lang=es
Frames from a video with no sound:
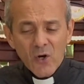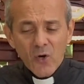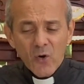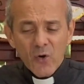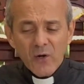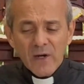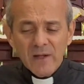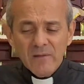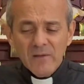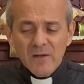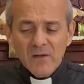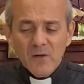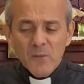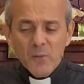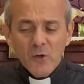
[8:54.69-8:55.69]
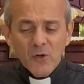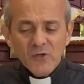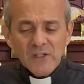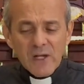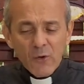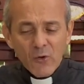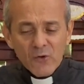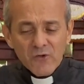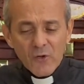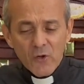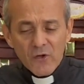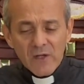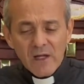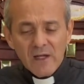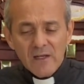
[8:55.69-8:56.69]
oren por los que los
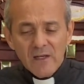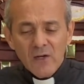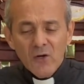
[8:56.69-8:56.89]
odian,